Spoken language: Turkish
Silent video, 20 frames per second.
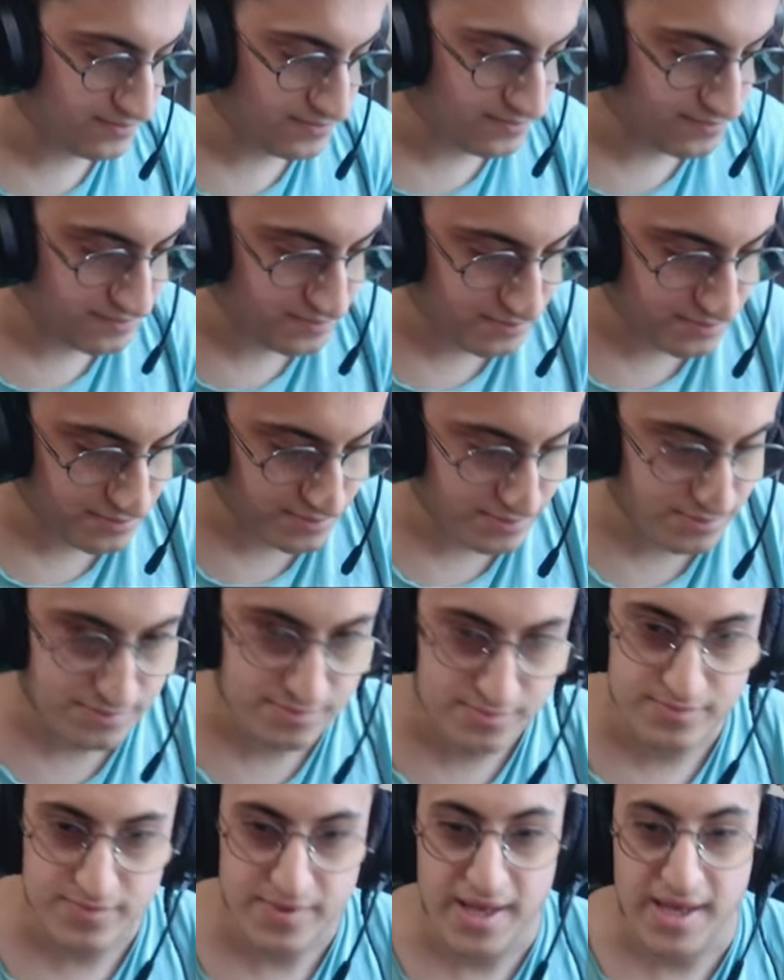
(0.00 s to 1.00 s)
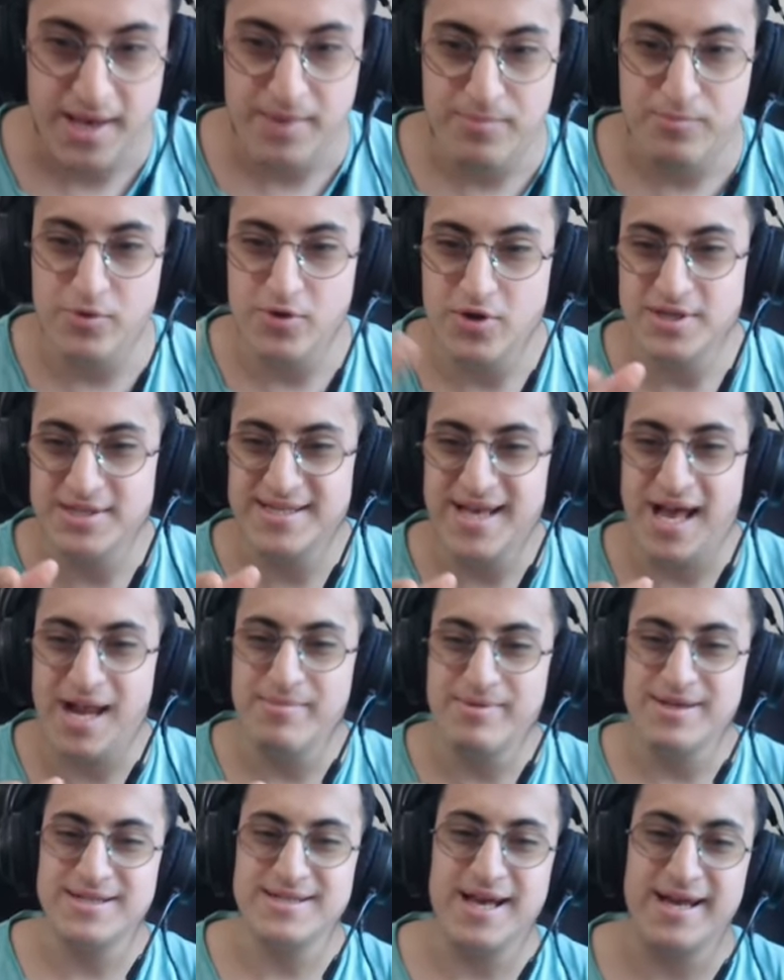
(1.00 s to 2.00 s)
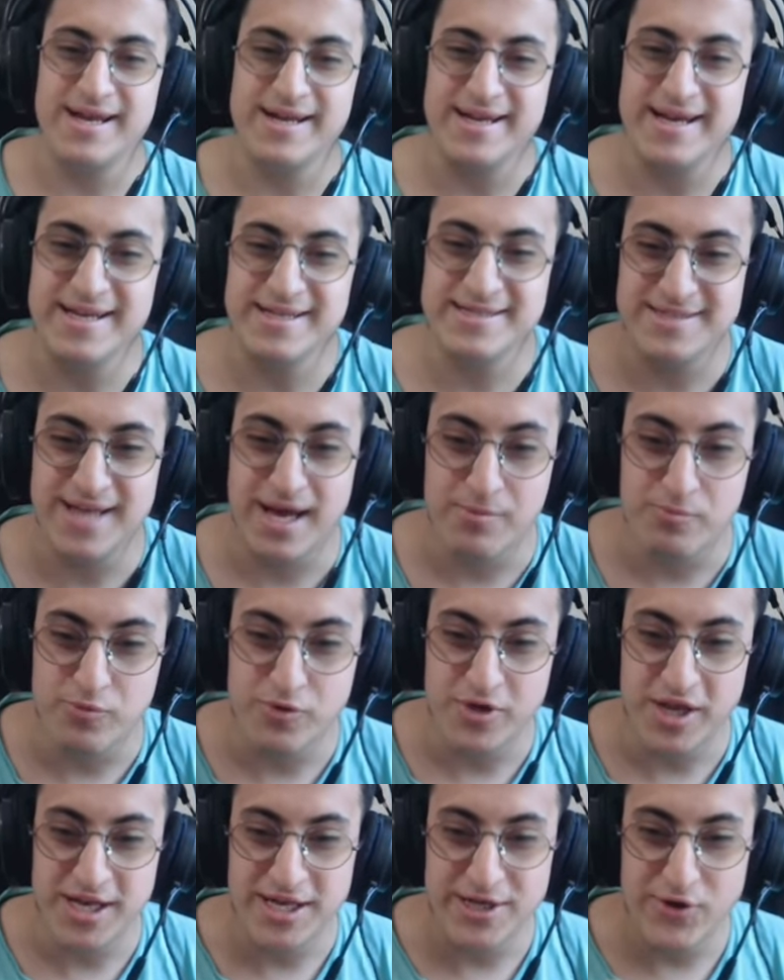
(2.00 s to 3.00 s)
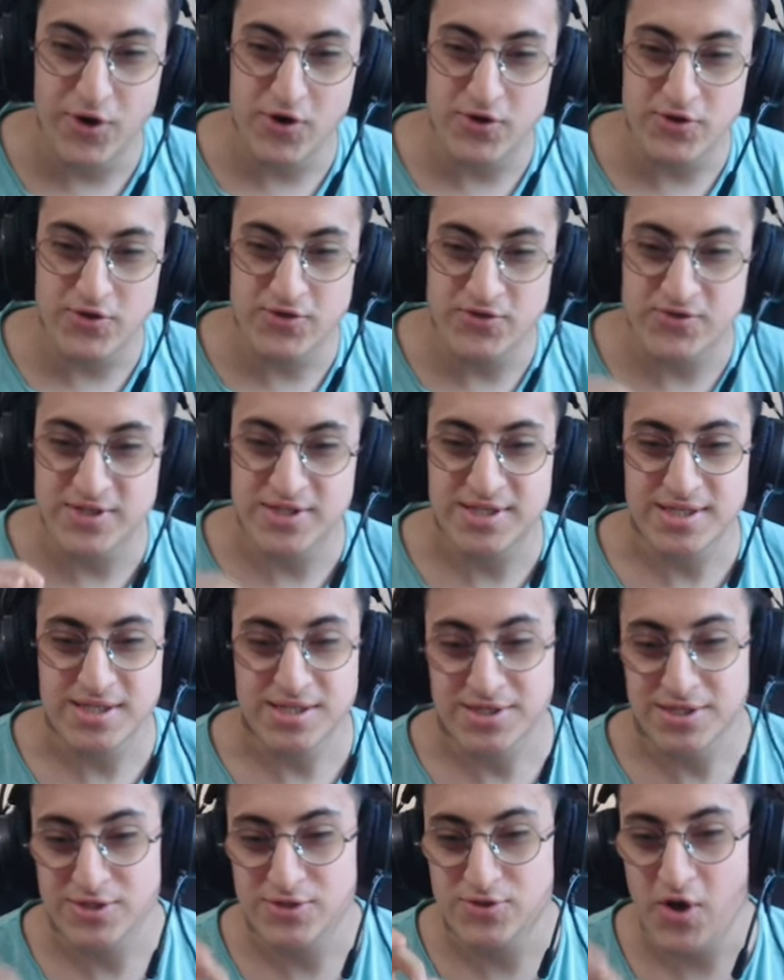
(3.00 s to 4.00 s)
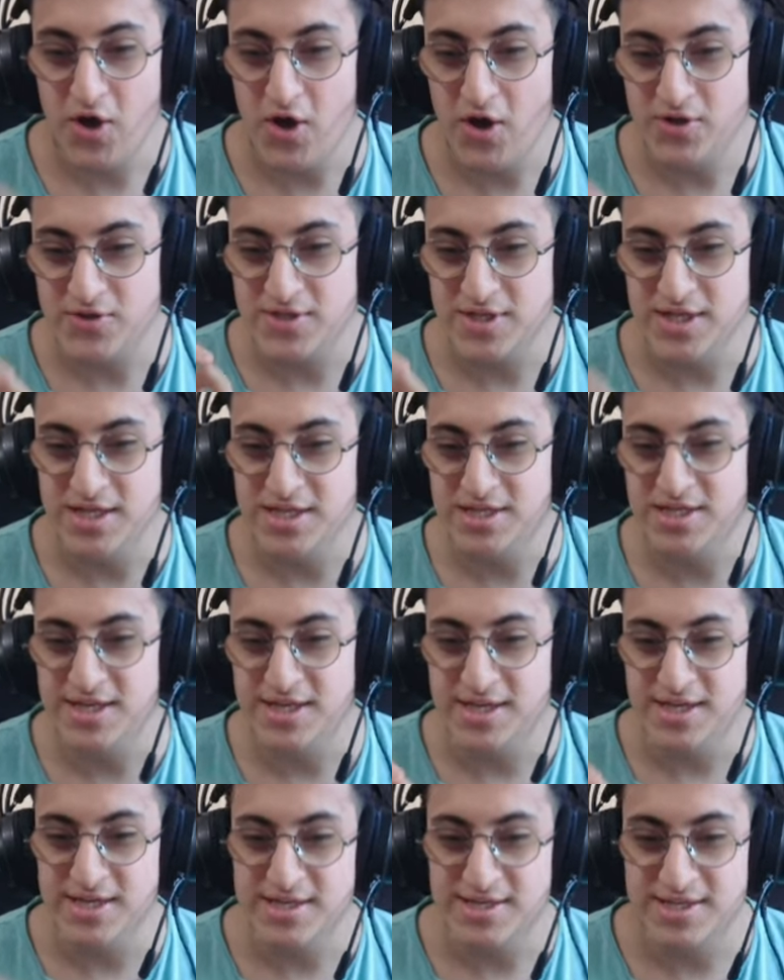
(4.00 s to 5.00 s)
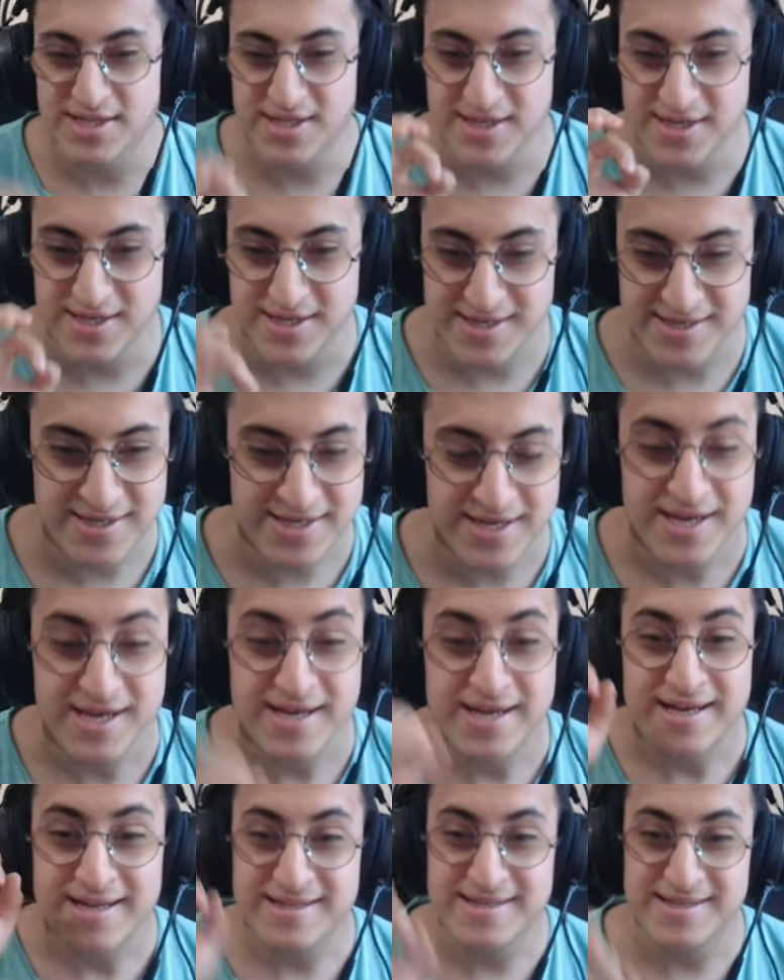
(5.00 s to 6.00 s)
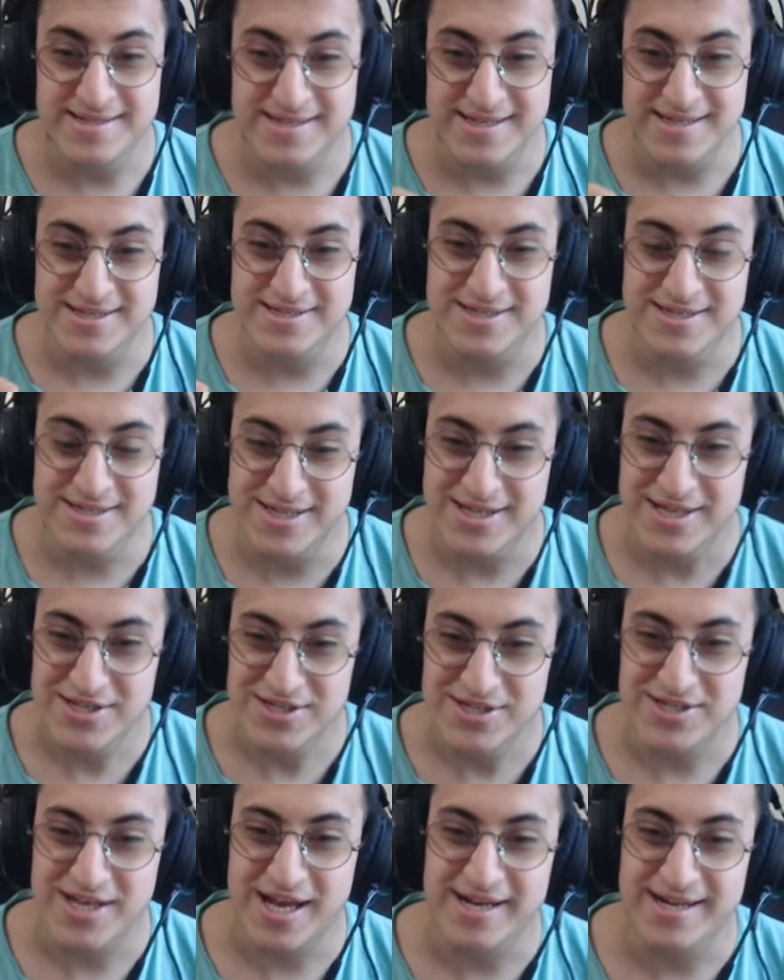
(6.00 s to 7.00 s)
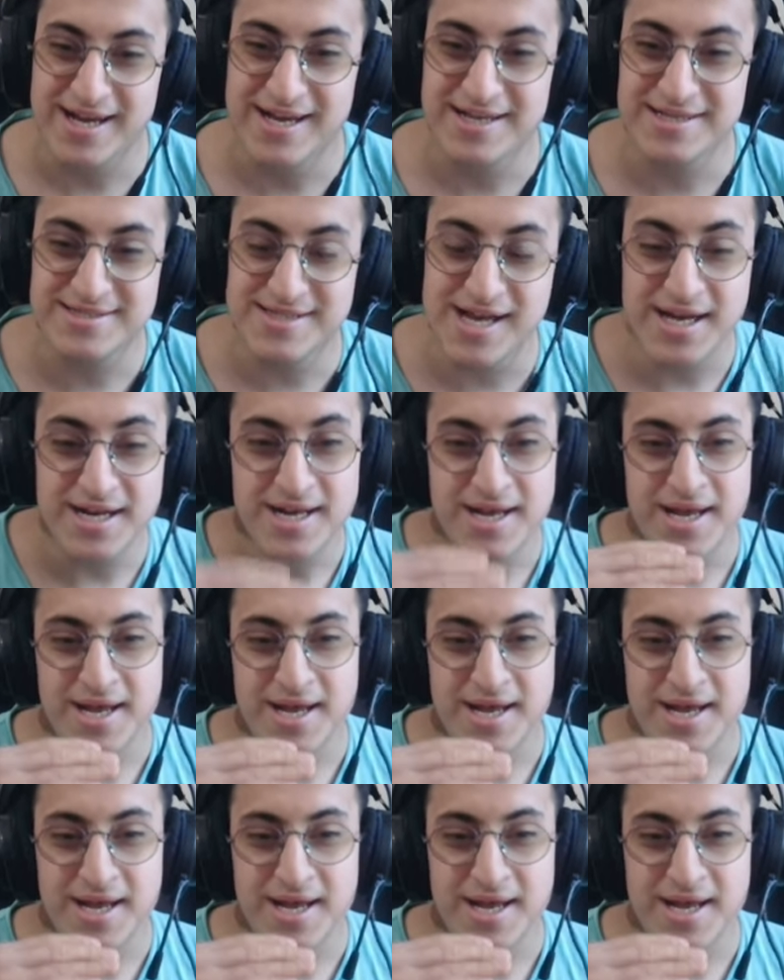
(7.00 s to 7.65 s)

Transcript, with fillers: Hoş bulduk abi. Bugün sizlerle birlikte arkadaşlar bu yeni gördüğünüz dizilişi 4-2-2-2 dizilişini deneyeceğiz arkadaşlar.